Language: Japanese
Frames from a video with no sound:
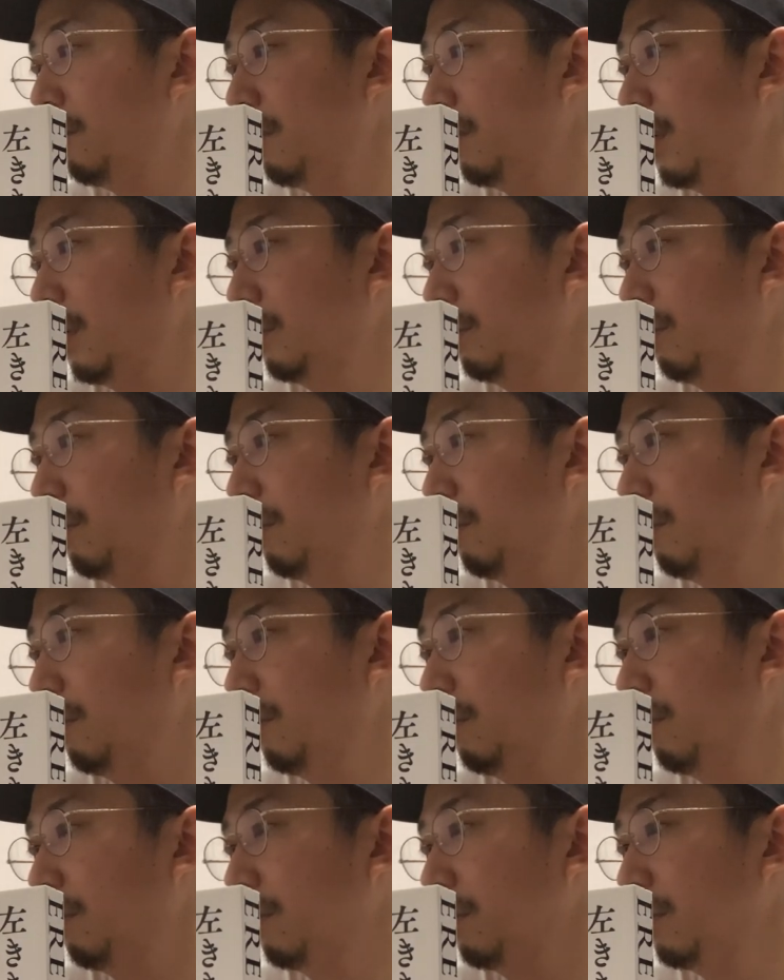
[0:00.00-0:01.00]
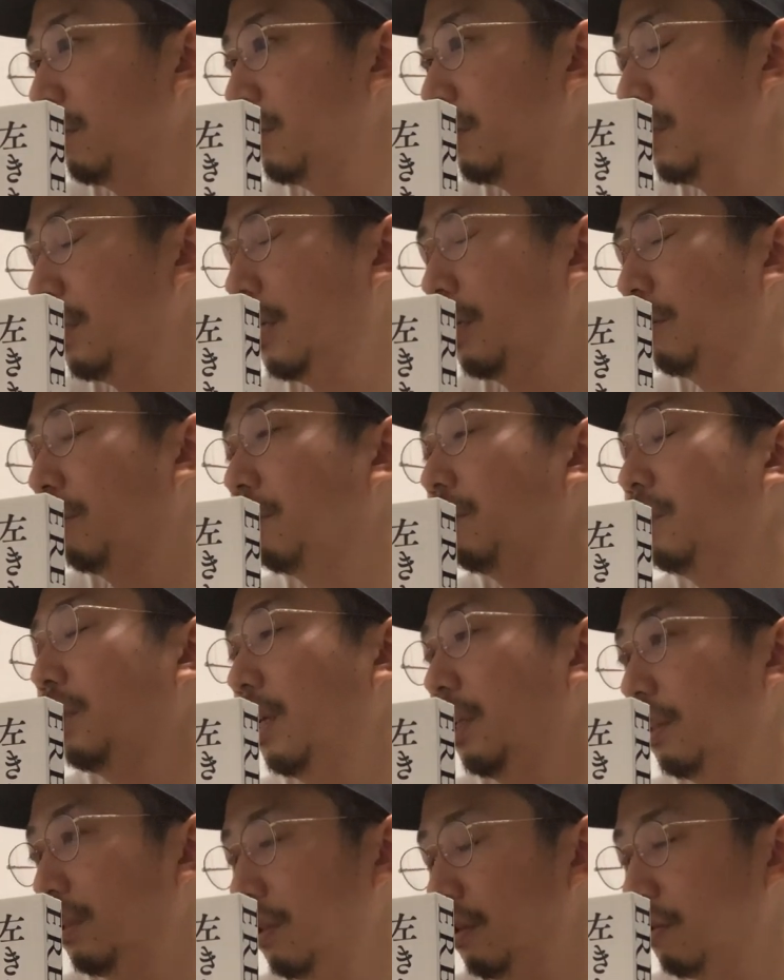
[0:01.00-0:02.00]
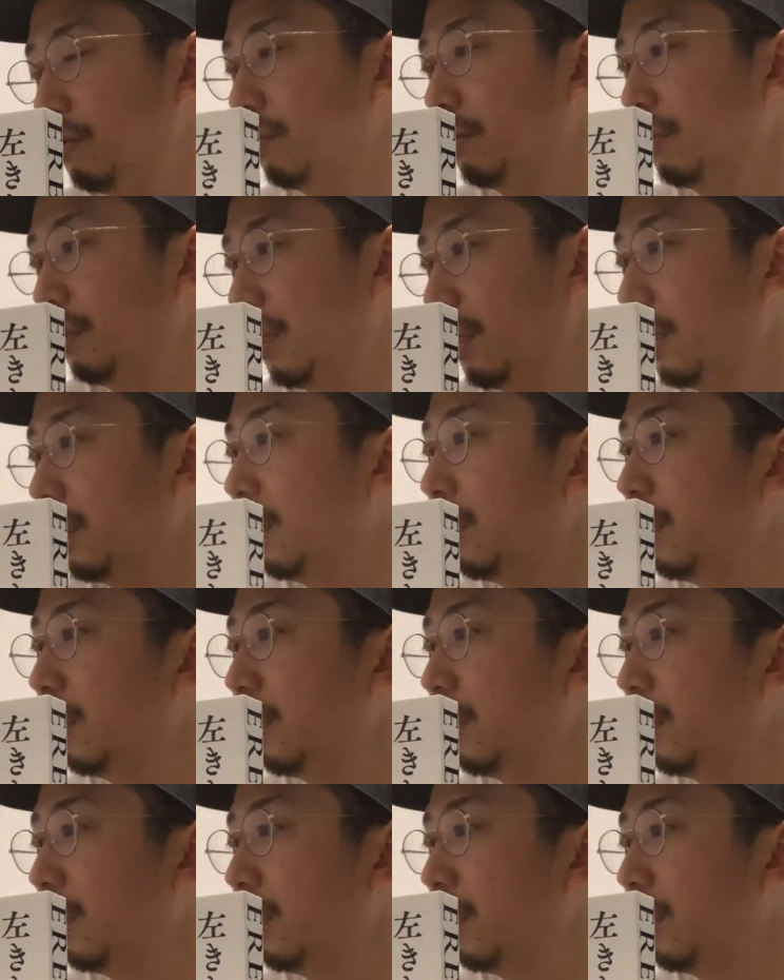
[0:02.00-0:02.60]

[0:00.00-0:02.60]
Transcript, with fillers: あのー、追加特典っていうことで。